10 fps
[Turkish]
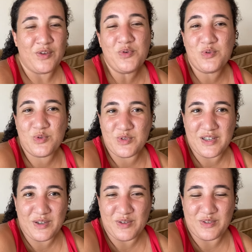Yüzünüzü
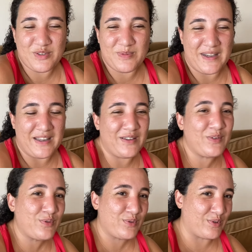yıkıyorsunuz bir kere
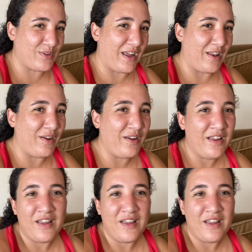tuzlu su geliyor.